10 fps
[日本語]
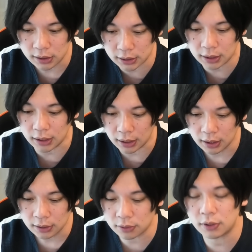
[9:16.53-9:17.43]
しっかり
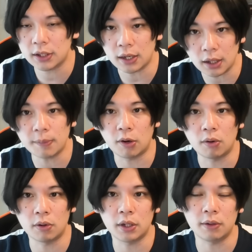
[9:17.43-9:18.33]
その日だけでも
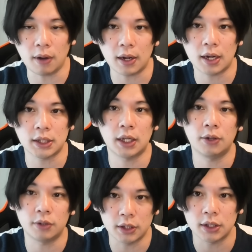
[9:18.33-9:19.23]
ログインは欠かさない
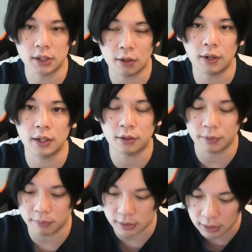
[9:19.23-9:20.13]
ようにした方がいいと
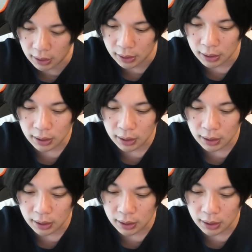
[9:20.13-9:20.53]
思いますね。